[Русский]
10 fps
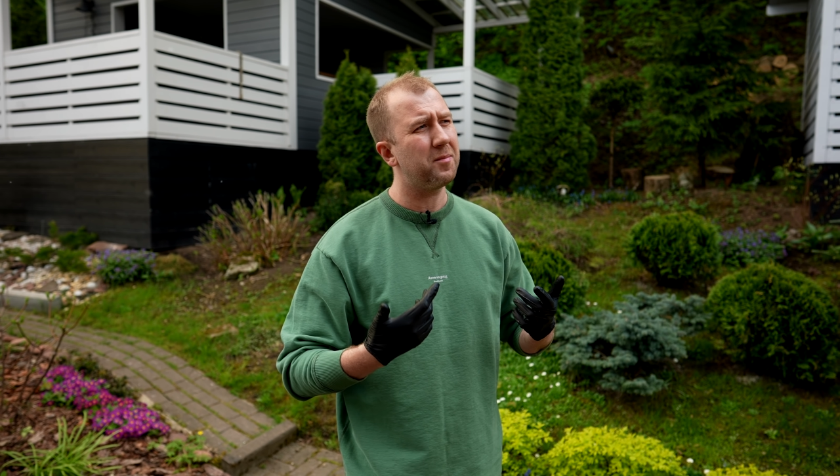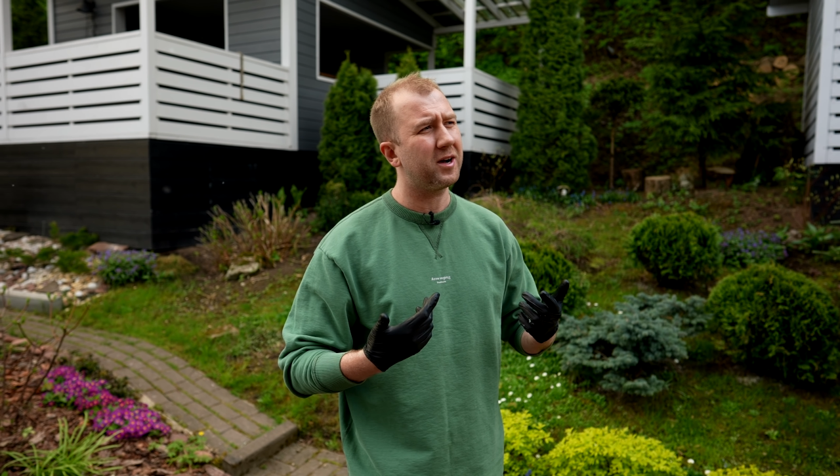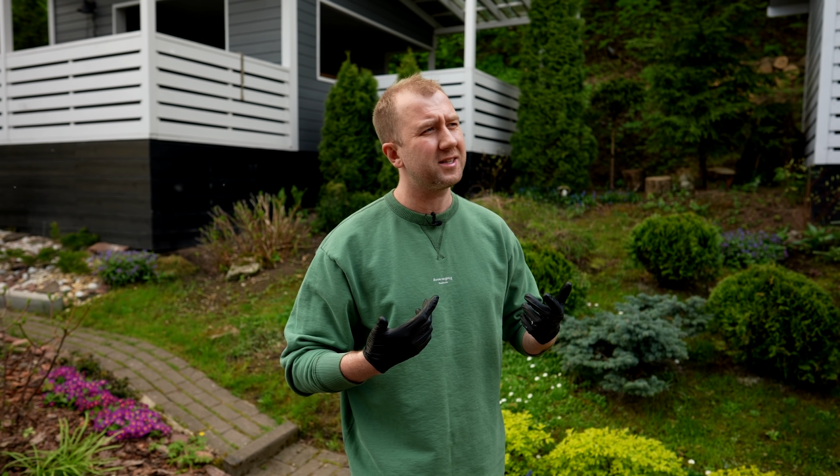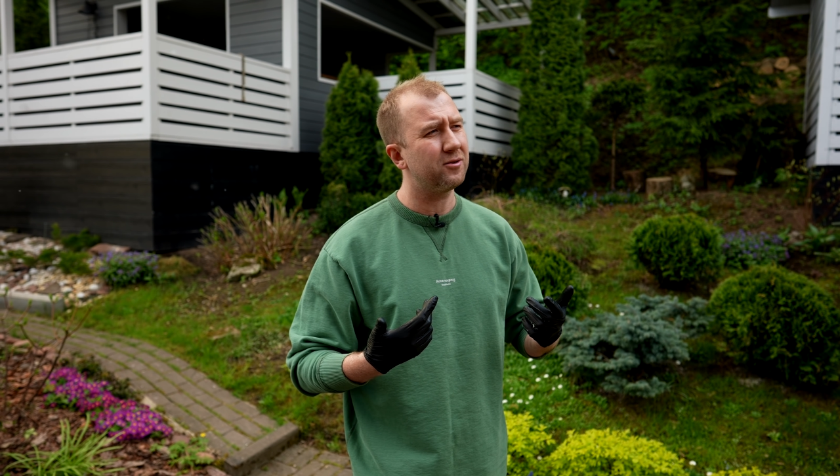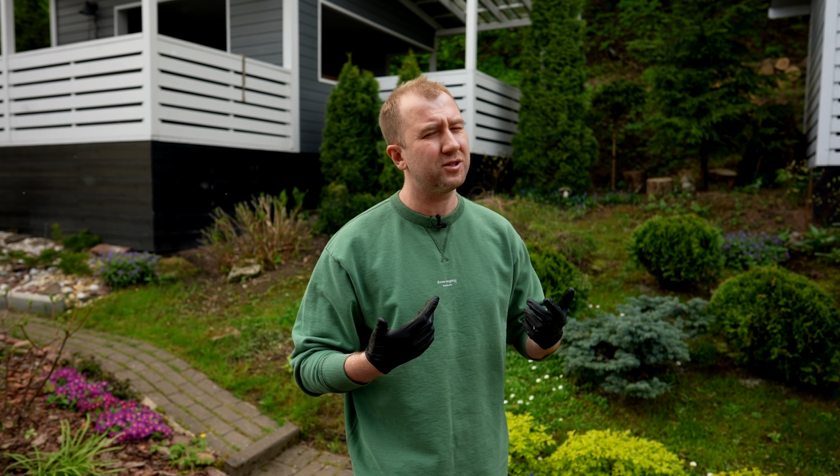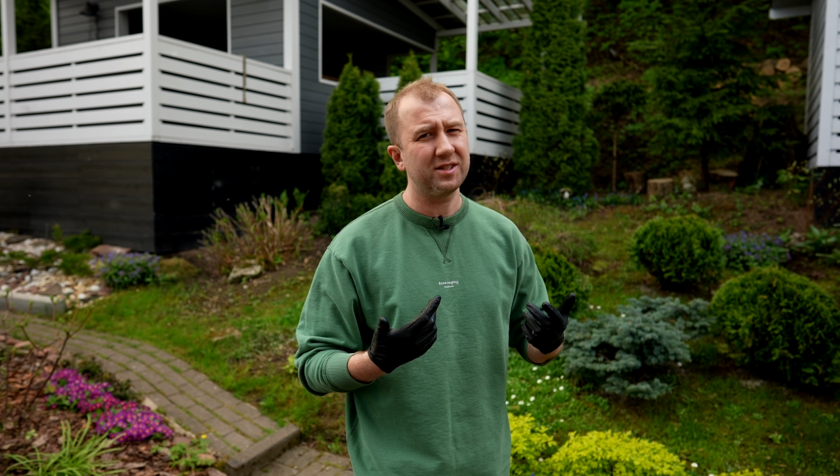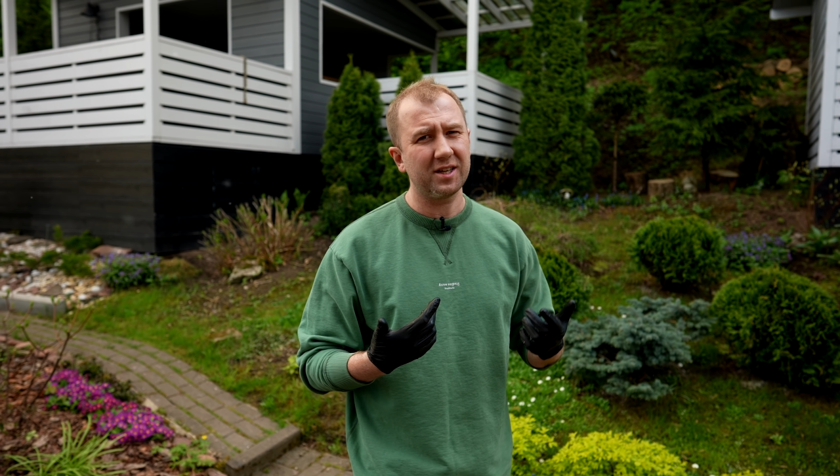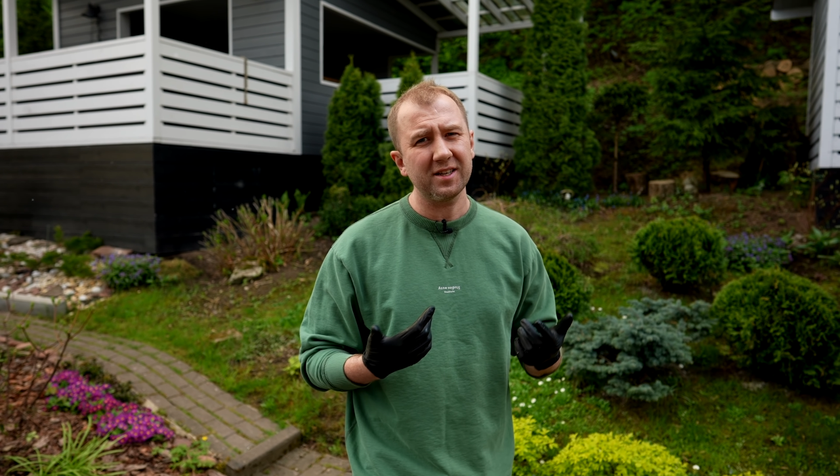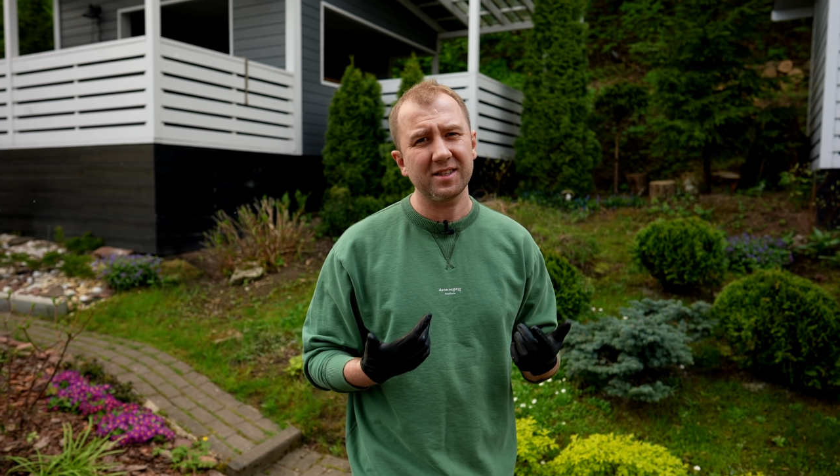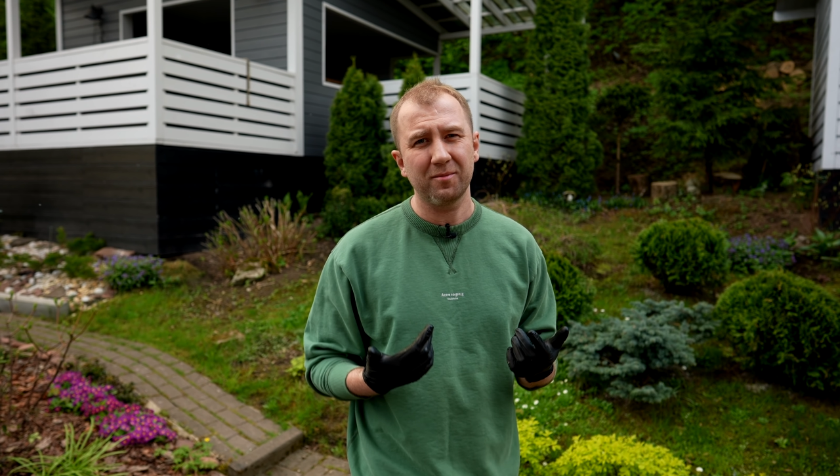показалась
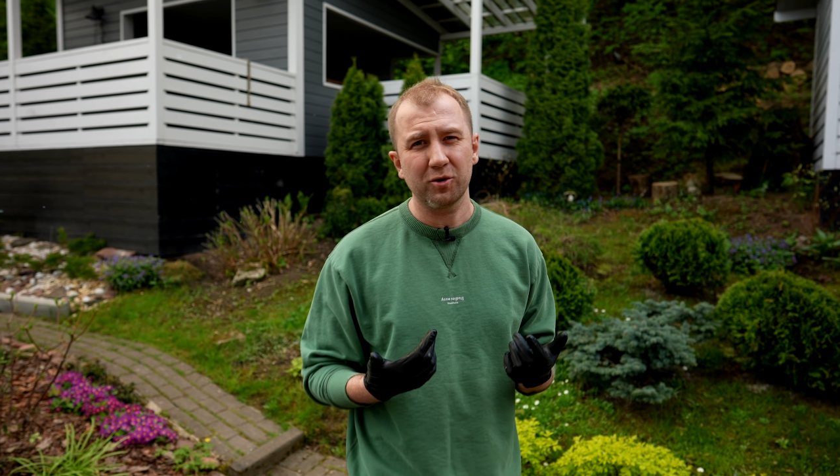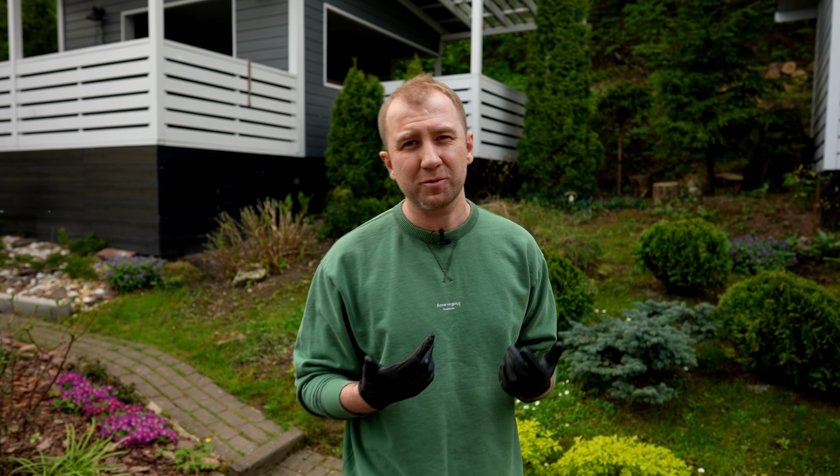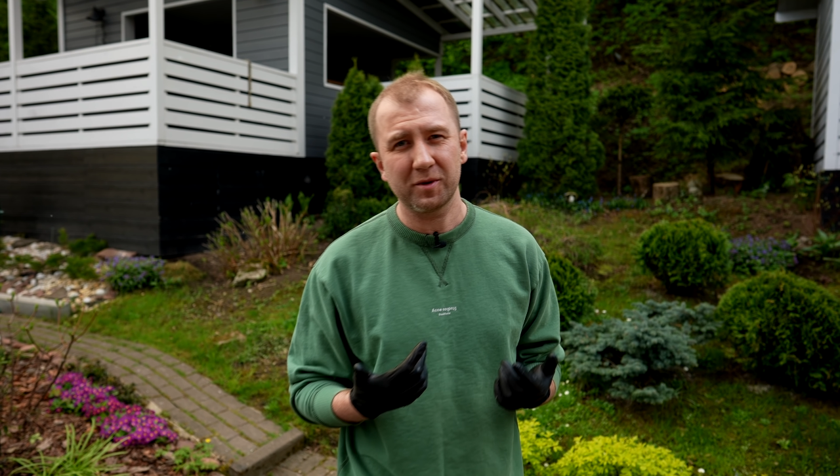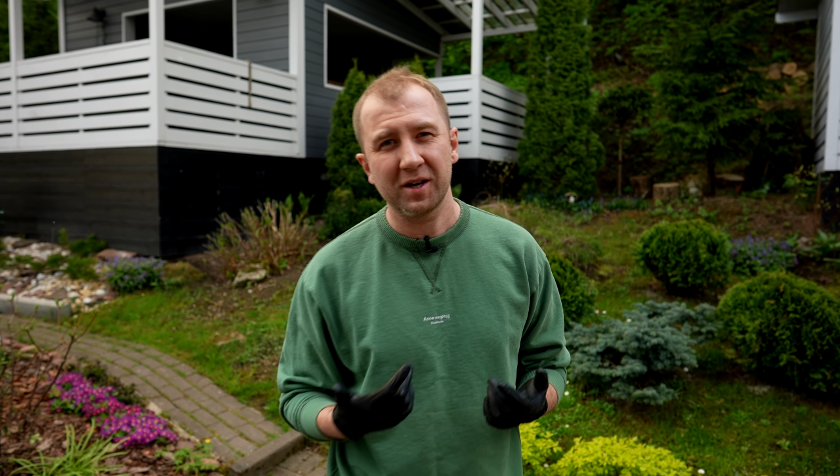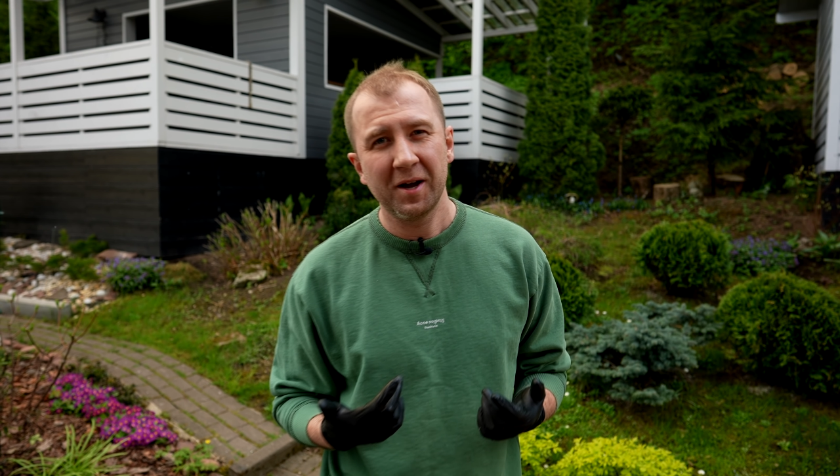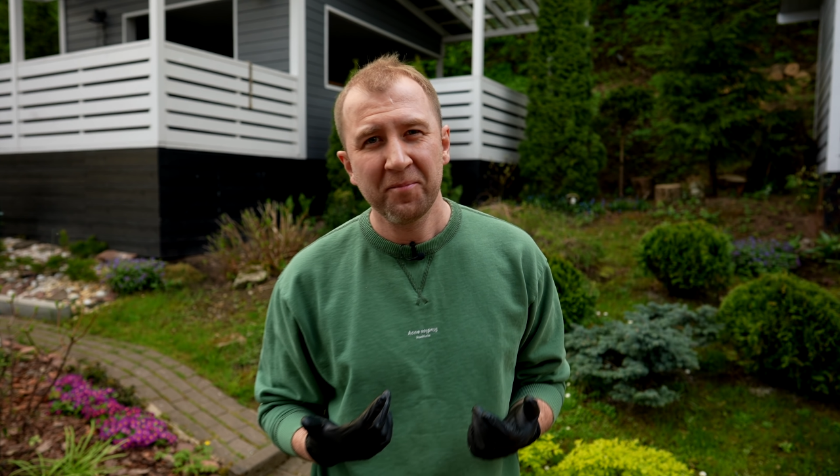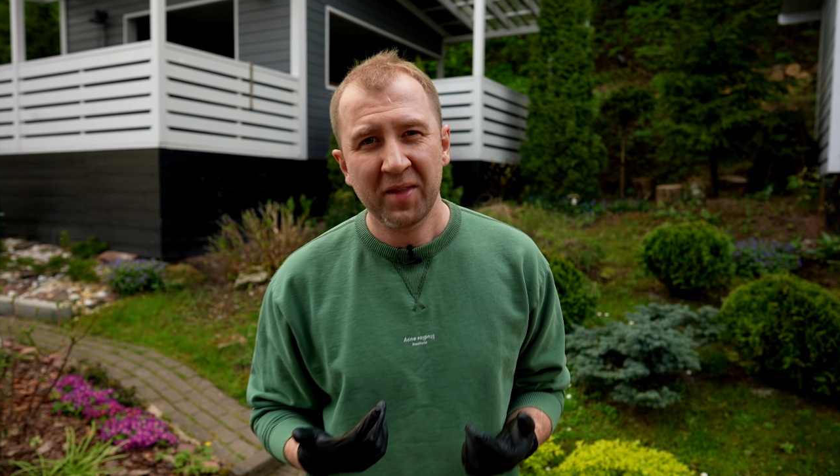интересной, может быть,